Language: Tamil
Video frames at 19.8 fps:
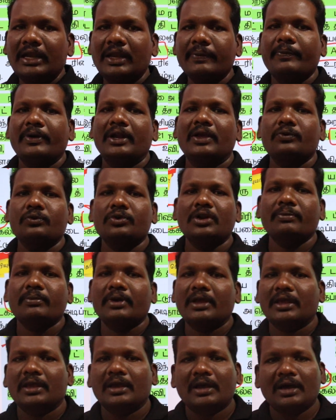அடிப்படை
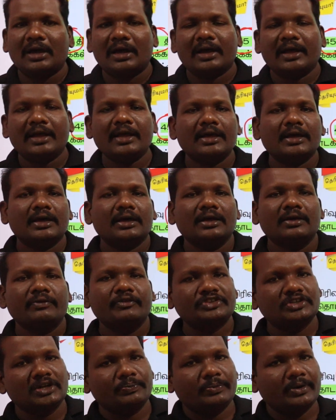உரிமை ஆக
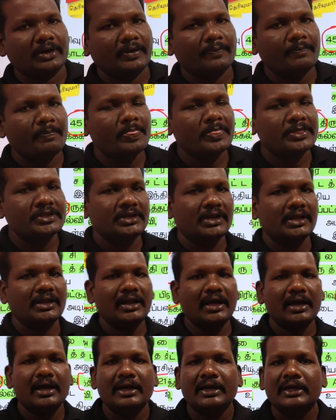வச்சிருப்பாங்க
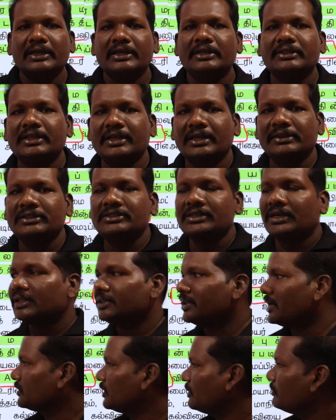சரிங்களா இது எந்த
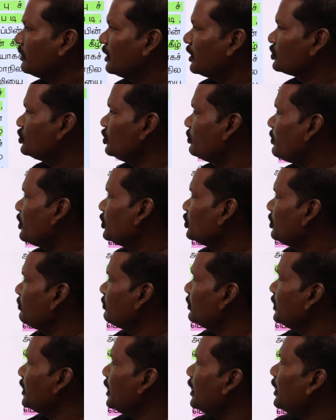சட்ட திருத்தம் என்ன சொல்லி பார்த்தோம்
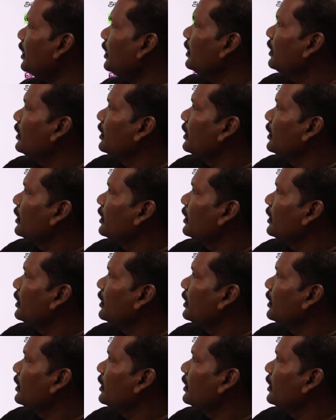அப்படின்னா